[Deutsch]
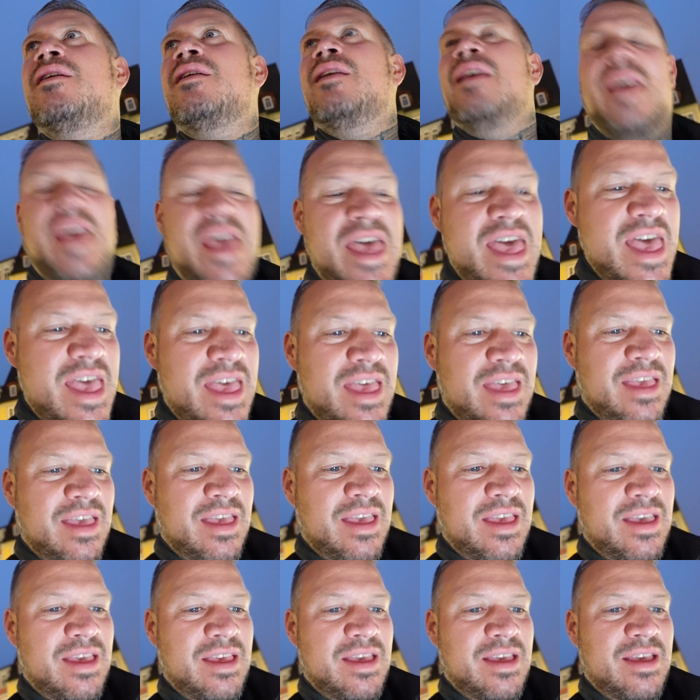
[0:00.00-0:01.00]
Hey! Bin
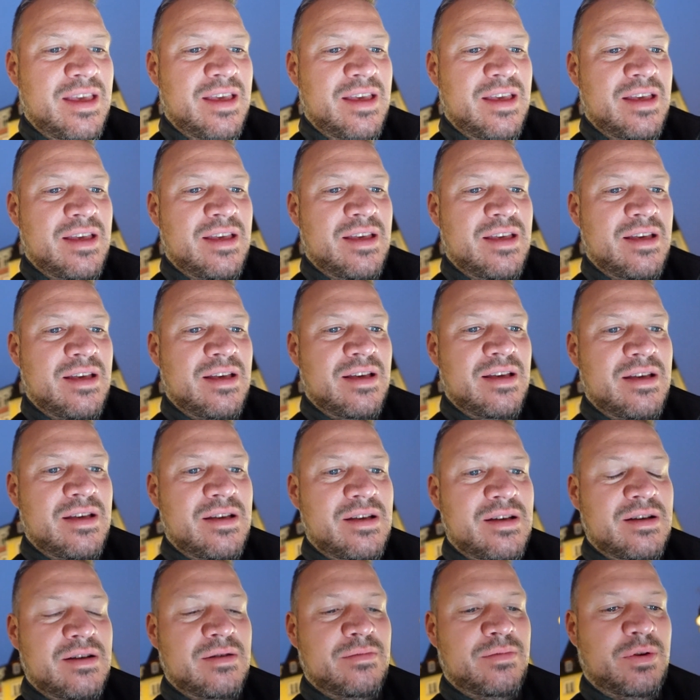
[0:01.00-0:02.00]

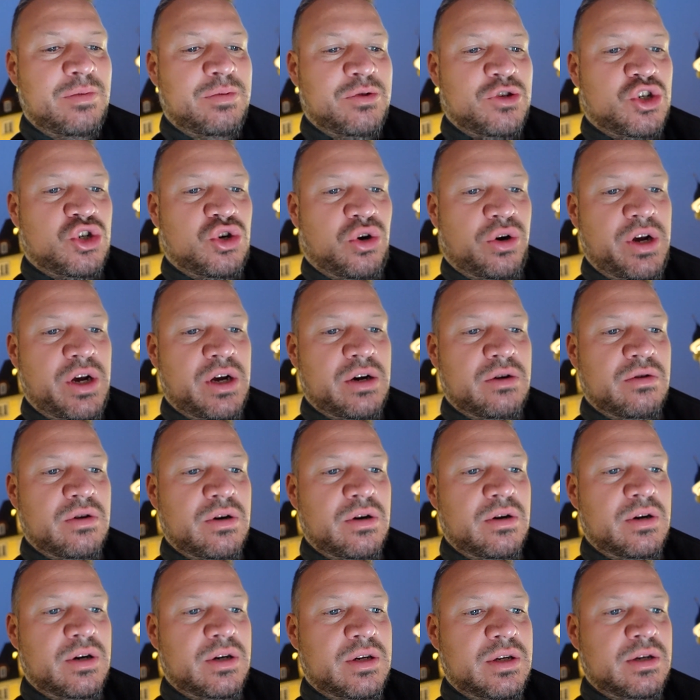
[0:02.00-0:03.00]
ich bescheuert
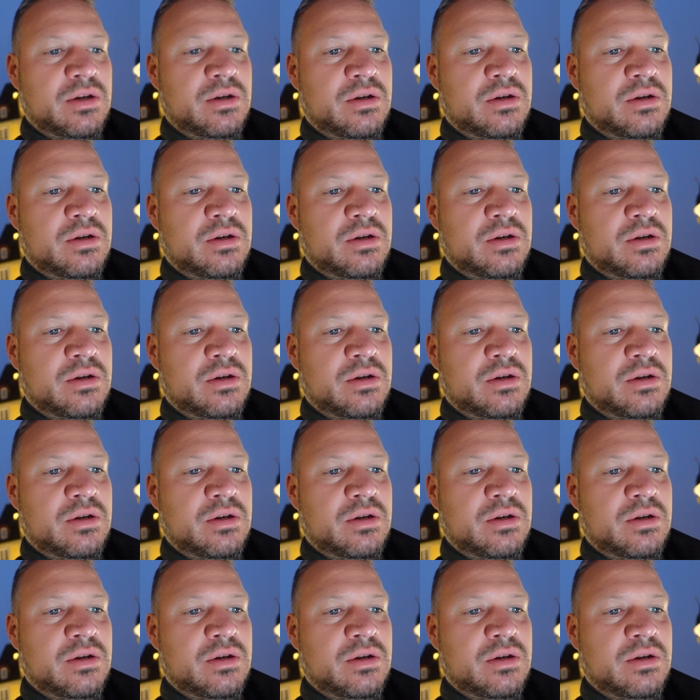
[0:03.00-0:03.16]
oder was?